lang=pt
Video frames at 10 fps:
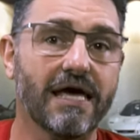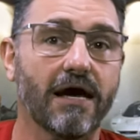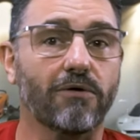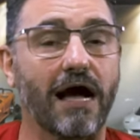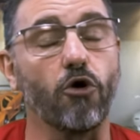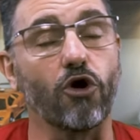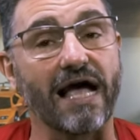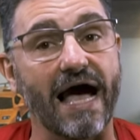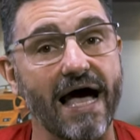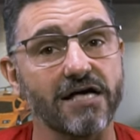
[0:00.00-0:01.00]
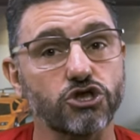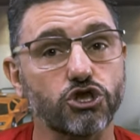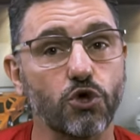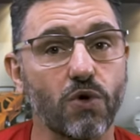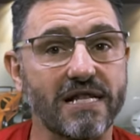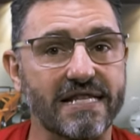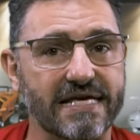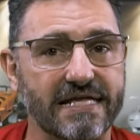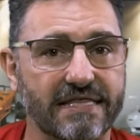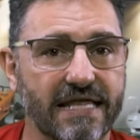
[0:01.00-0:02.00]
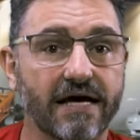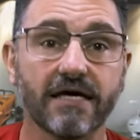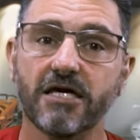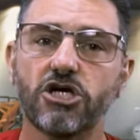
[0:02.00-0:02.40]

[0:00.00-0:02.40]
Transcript: É um carro gasolina